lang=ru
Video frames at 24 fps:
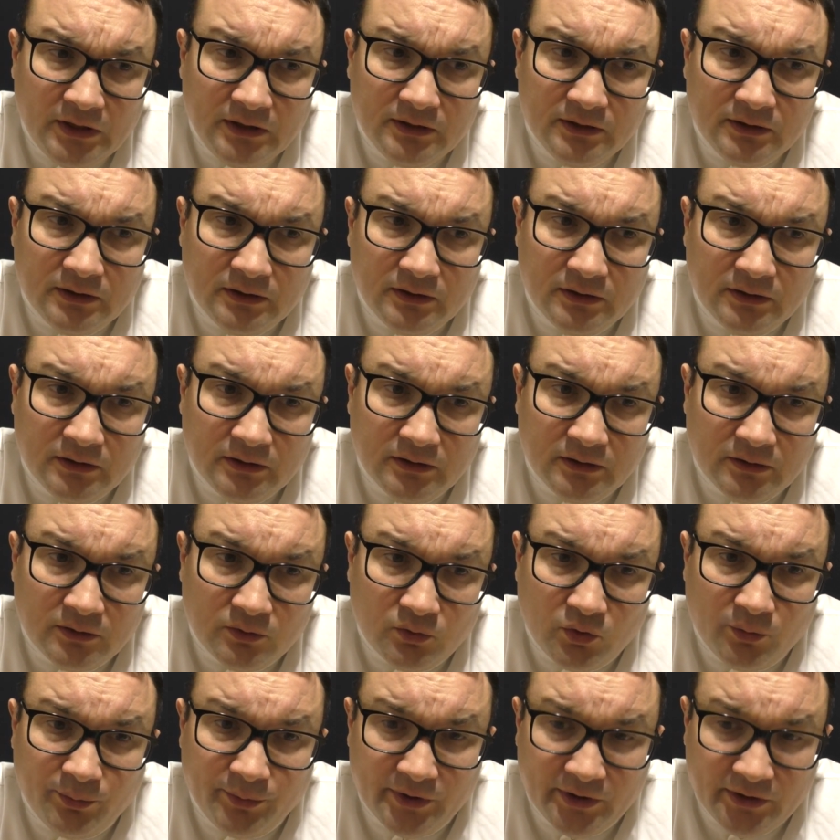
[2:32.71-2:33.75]
а,
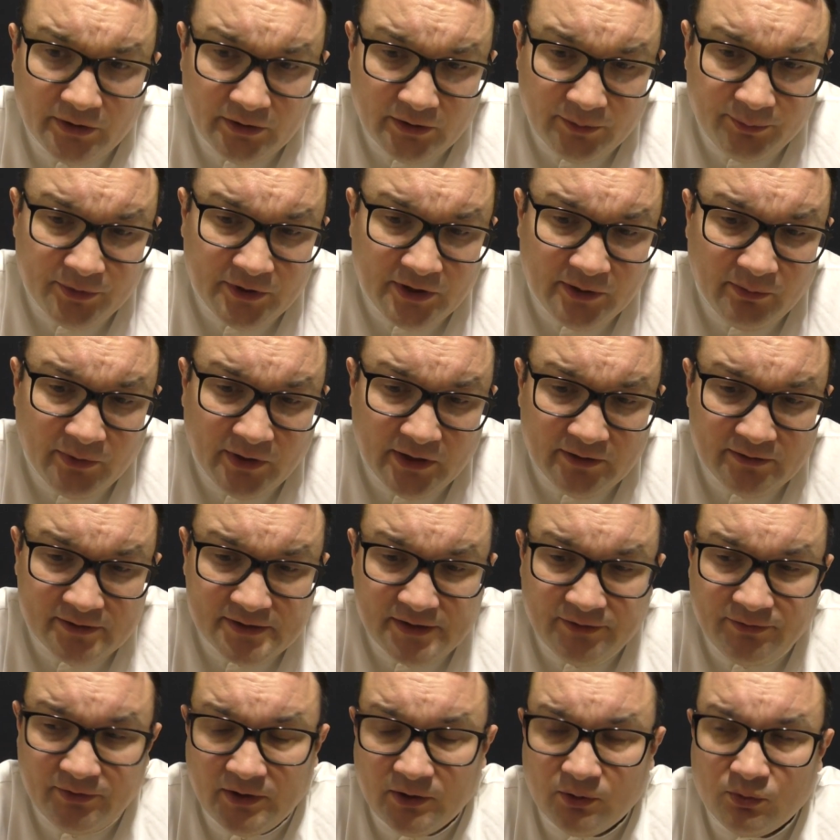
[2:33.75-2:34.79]
кроме эпидермального
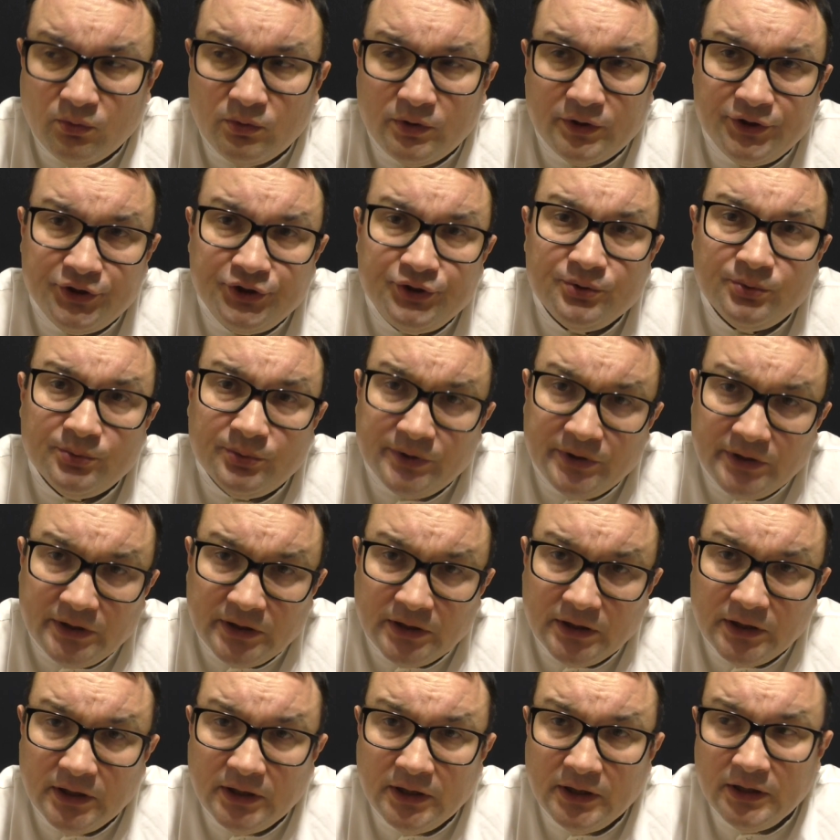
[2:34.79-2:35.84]
стафилокока еще
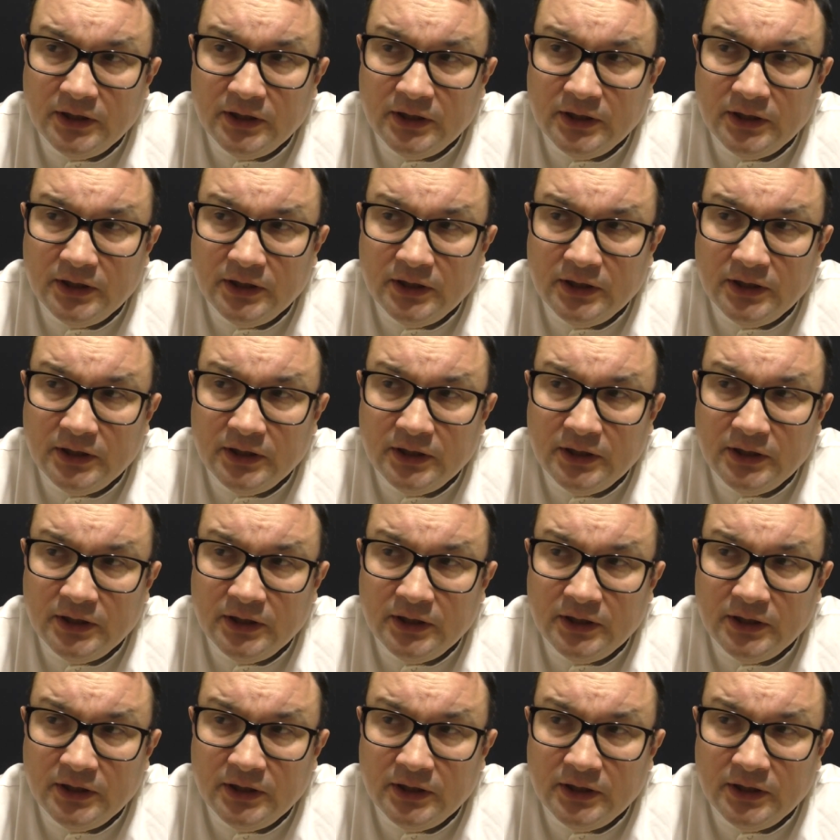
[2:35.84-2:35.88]
и